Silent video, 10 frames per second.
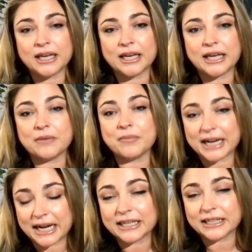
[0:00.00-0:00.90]
e, eh, e
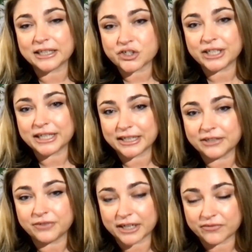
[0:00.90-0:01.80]
magari
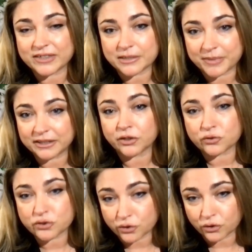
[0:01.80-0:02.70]
decidere di fare investimenti
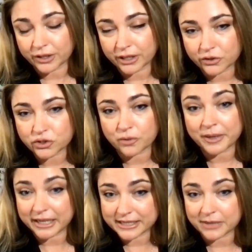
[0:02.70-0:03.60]
non solo nel
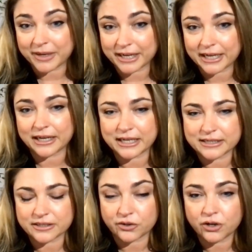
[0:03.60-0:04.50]
nostro paese ma anche
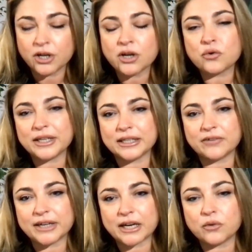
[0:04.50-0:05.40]
all'estero.
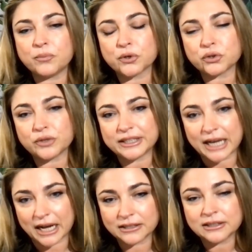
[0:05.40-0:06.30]
Quindi avere
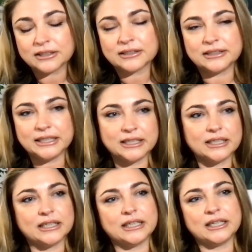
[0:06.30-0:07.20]
l'opportunità
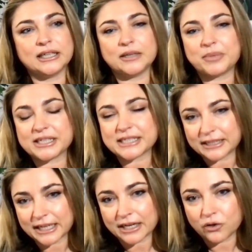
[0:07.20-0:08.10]
di eh,
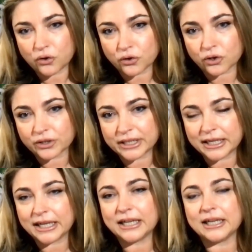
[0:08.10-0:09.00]
presentare loro
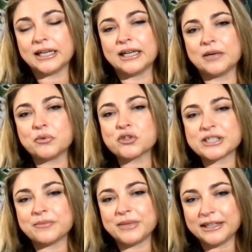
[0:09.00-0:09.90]
delle eh,
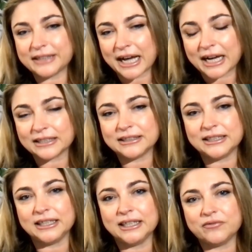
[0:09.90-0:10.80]
possibilità
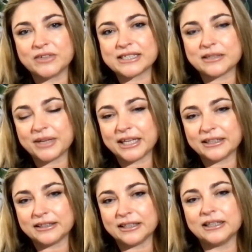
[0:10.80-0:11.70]
di
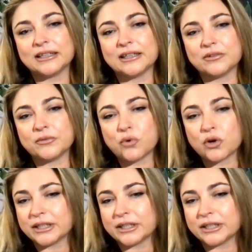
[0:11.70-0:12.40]
investimenti eh,